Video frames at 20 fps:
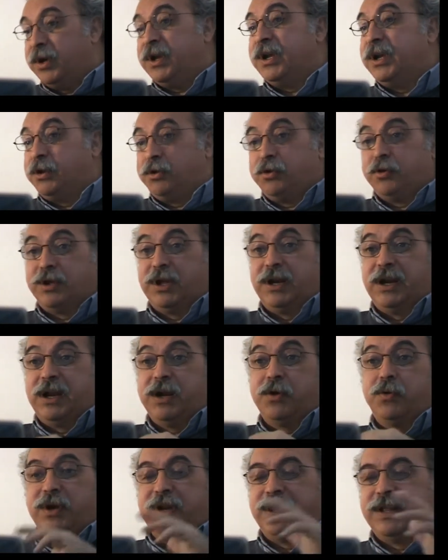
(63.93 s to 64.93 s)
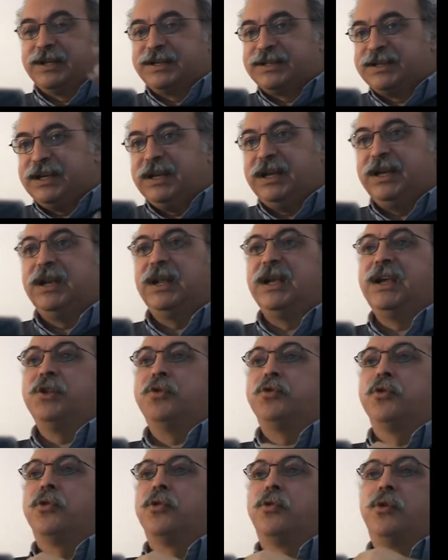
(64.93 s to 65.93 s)
y toda la escuela de cine y
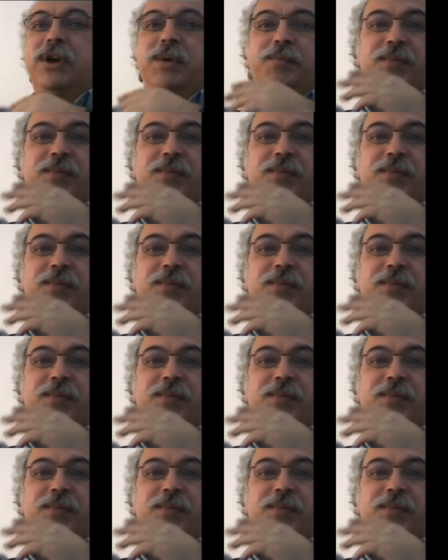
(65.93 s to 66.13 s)
todos los